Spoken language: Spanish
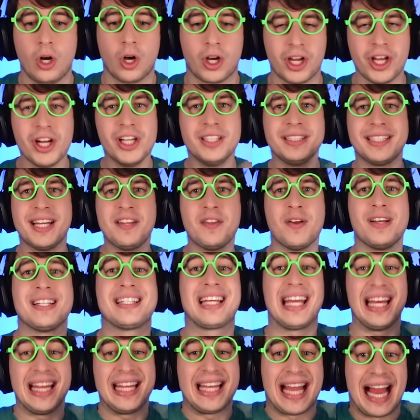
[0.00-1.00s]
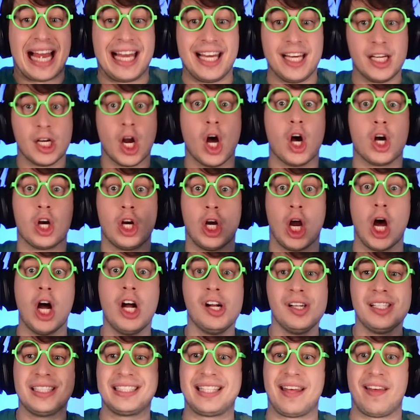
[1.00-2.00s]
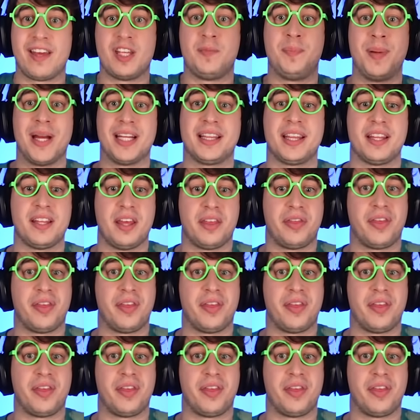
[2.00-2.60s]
Lo que yo no entiendo es que día Lee Long Long se despierta y